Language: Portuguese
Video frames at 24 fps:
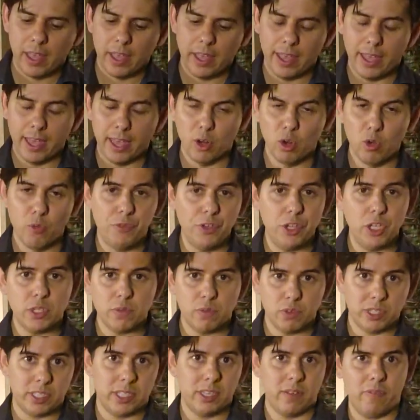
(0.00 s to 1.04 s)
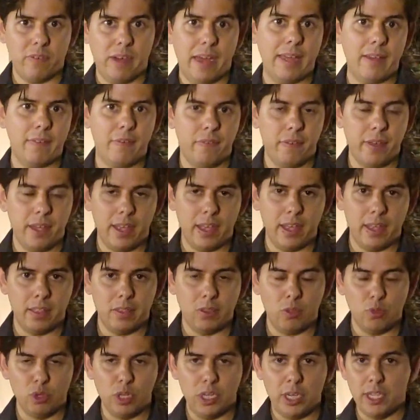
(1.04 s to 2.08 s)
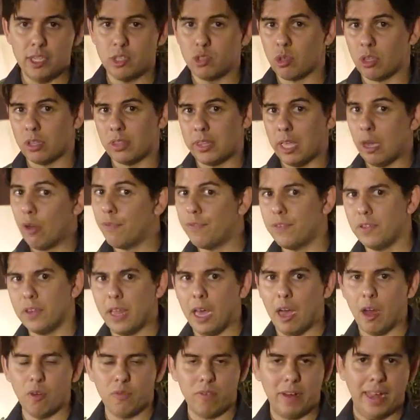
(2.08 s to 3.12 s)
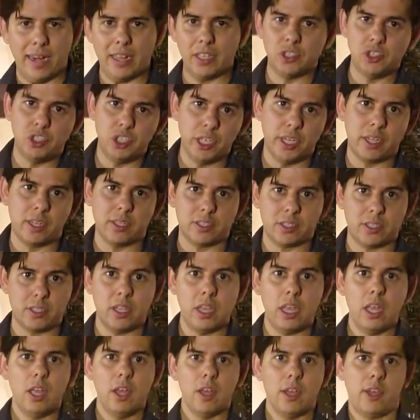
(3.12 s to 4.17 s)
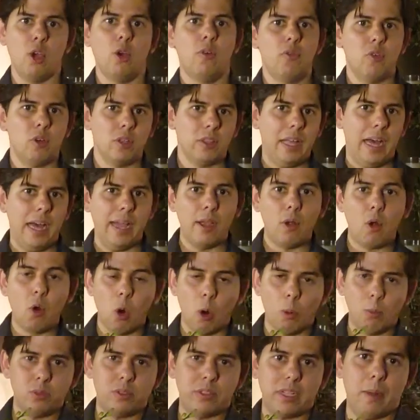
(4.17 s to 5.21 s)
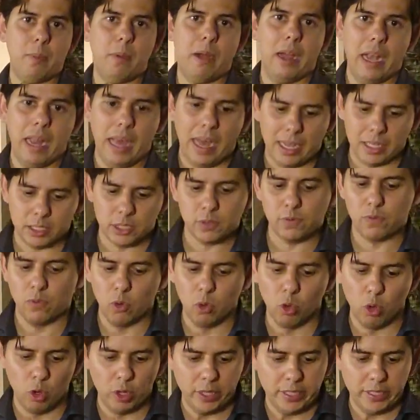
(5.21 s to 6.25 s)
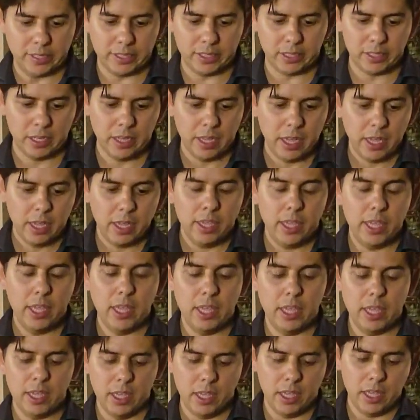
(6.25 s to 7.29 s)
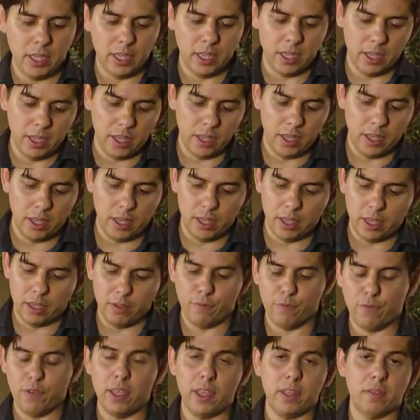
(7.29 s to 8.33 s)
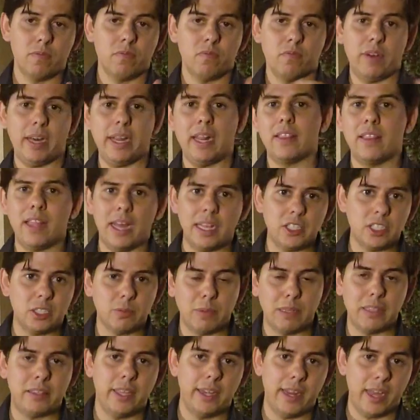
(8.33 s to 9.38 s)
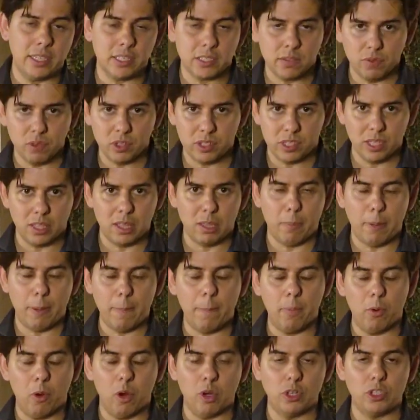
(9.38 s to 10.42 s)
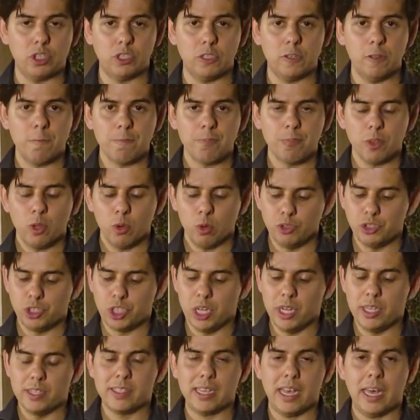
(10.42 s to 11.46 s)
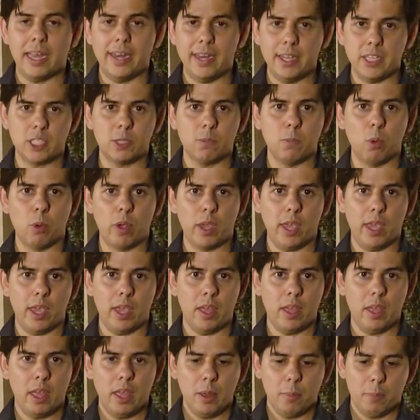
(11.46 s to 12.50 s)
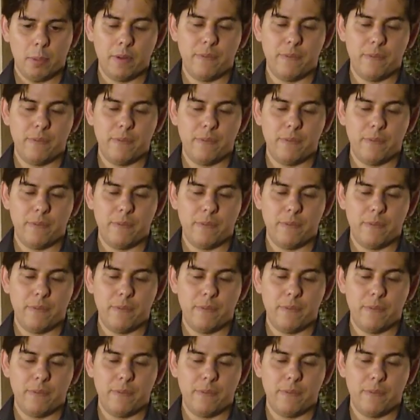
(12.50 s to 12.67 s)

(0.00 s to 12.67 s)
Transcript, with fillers: É, no vídeo você vai ver do início até o final várias dicas que eu vou dar em como trabalhar as flores e, enfim, variedade de materiais que você também pode utilizar nesse buquê para